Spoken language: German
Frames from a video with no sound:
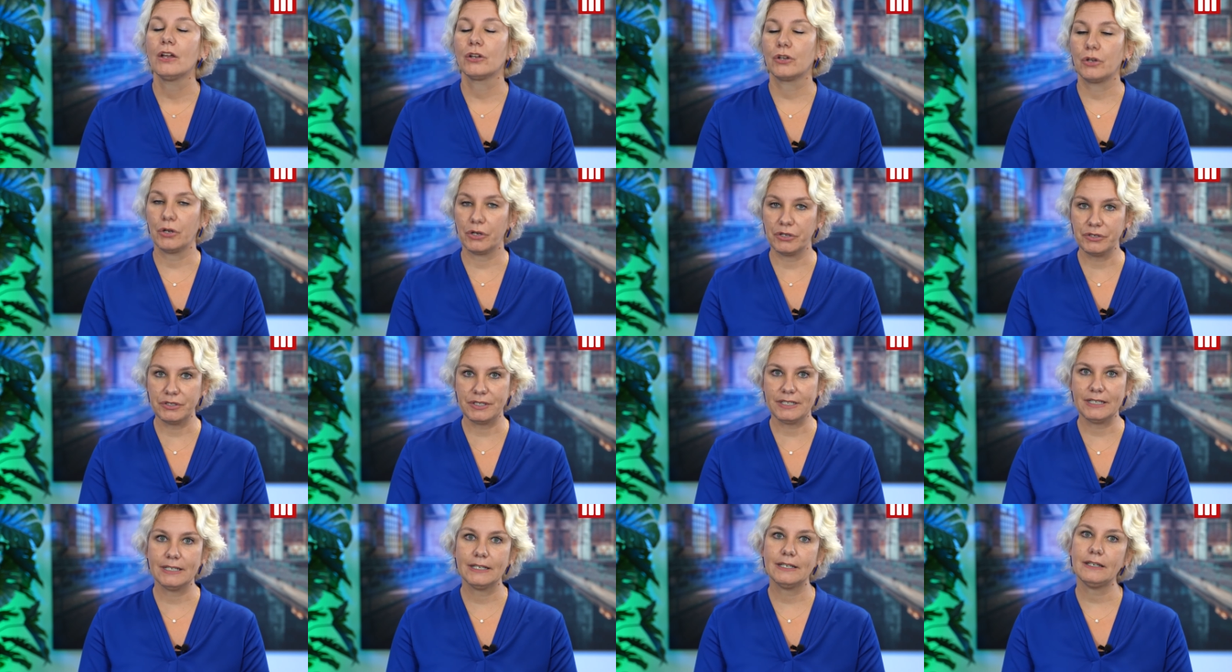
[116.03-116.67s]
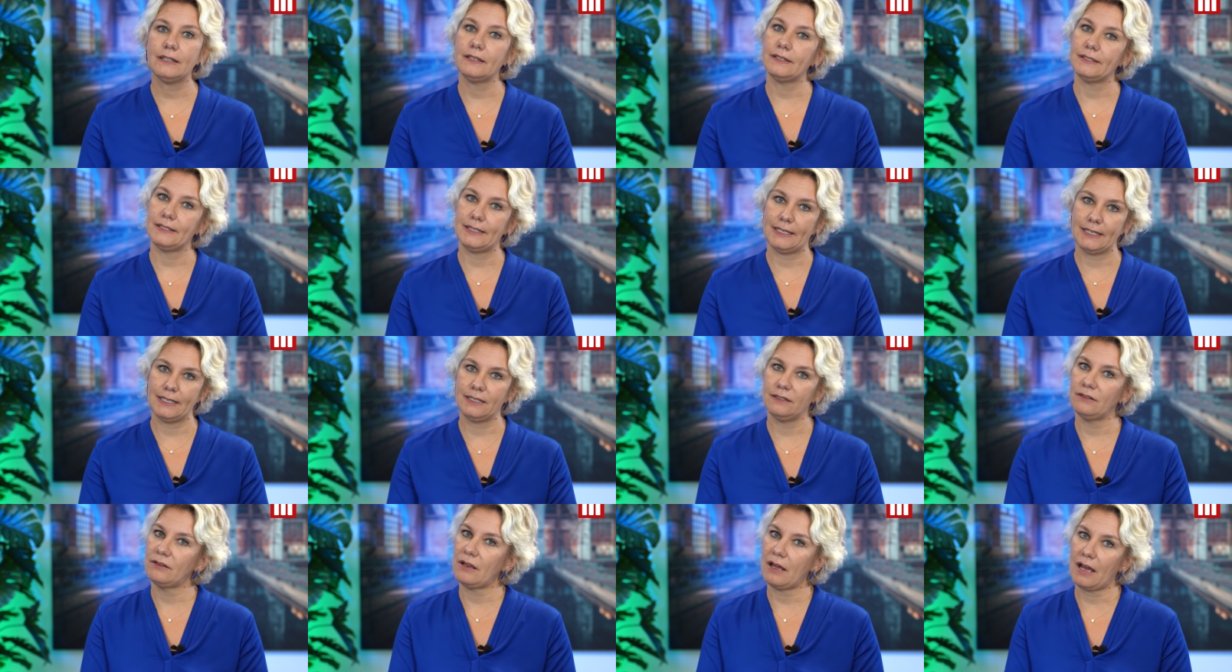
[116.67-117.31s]
könnt ihr
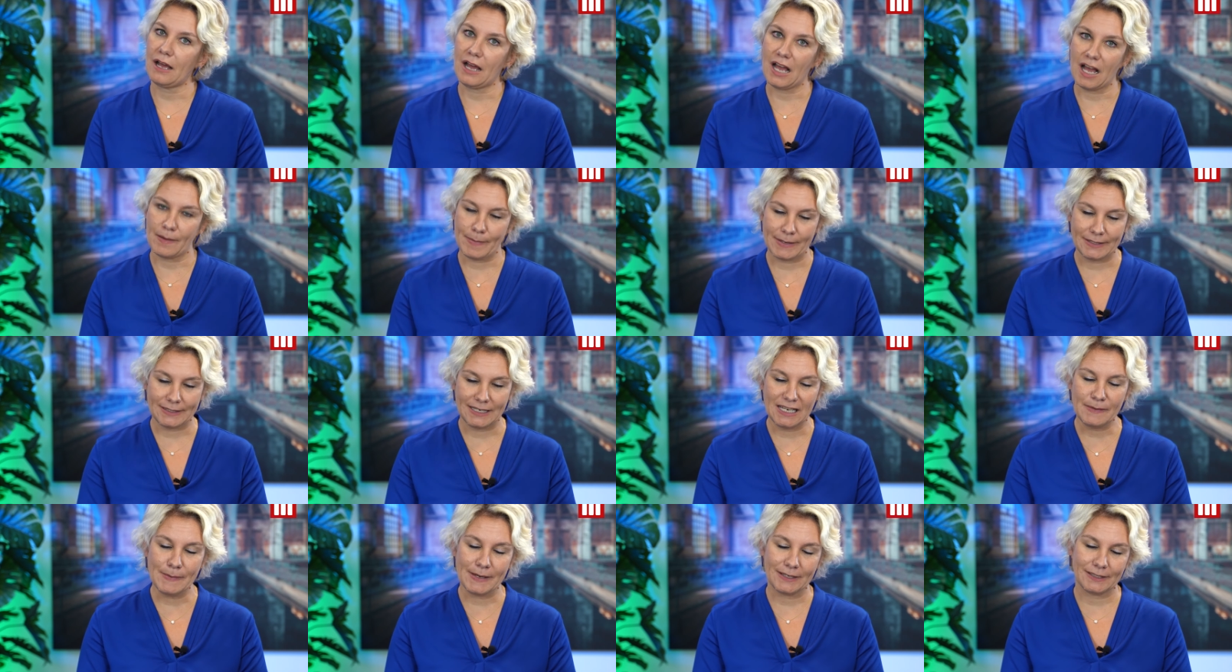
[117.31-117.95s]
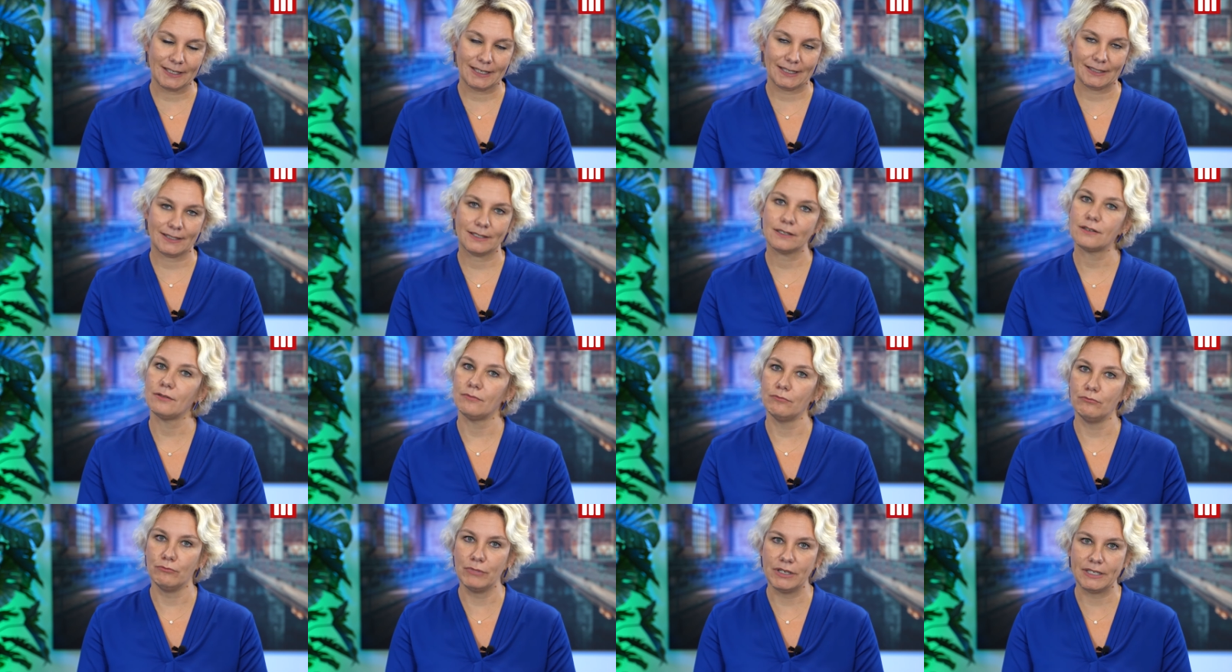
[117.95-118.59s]
den
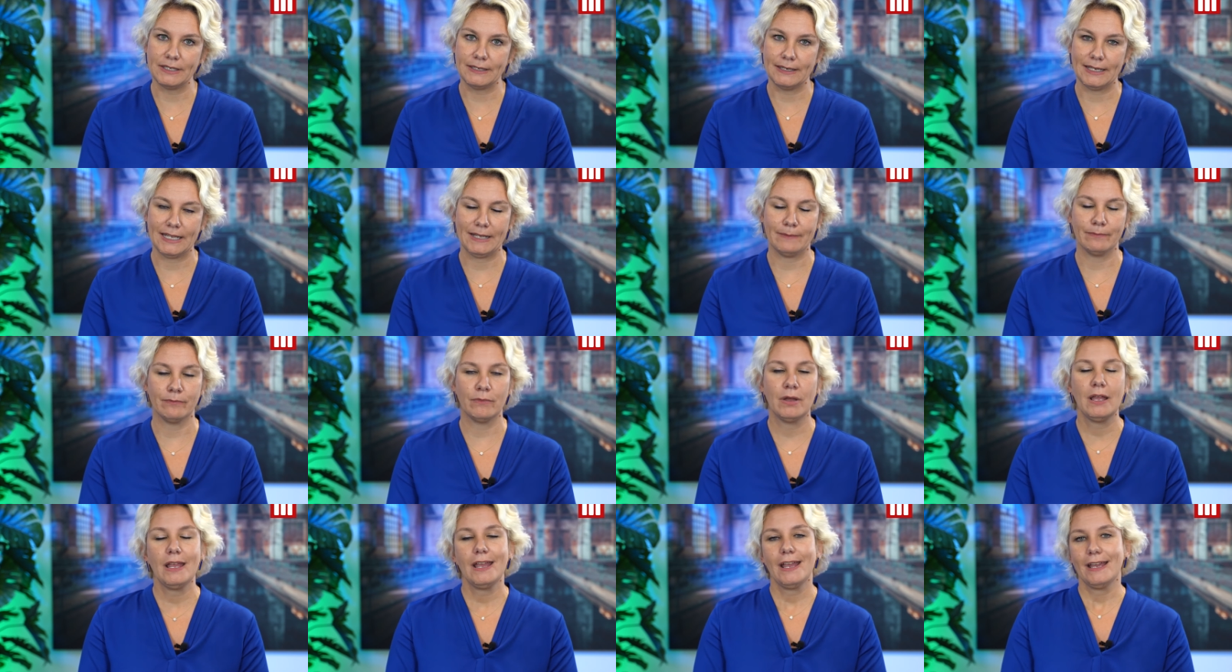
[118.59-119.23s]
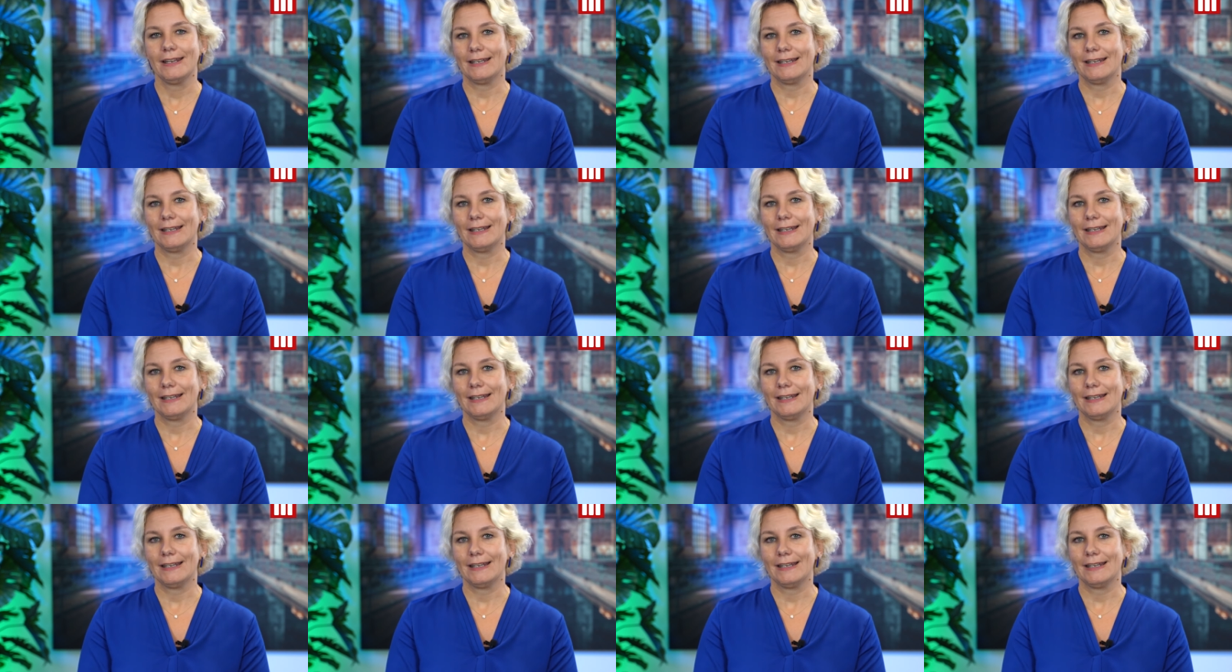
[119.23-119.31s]
Arbeitnehmertest mitnehmen.